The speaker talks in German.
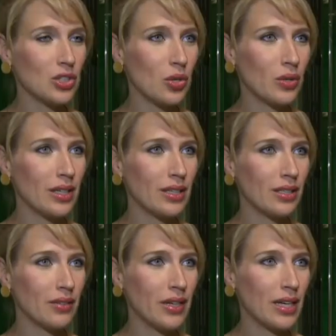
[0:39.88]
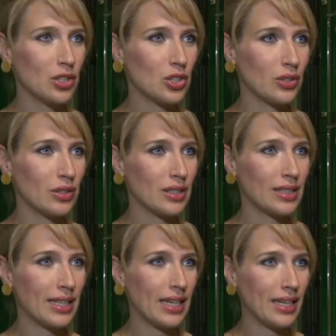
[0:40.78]
Stronach will ja schon
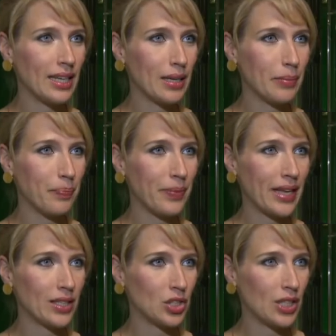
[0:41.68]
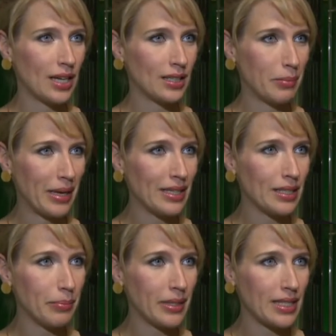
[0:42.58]
seit längerem einen starken Mann in
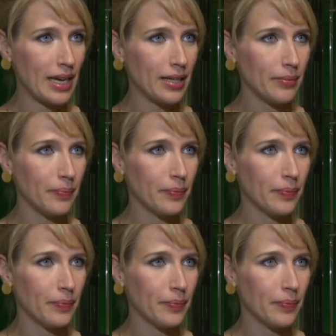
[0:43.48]
der Partei.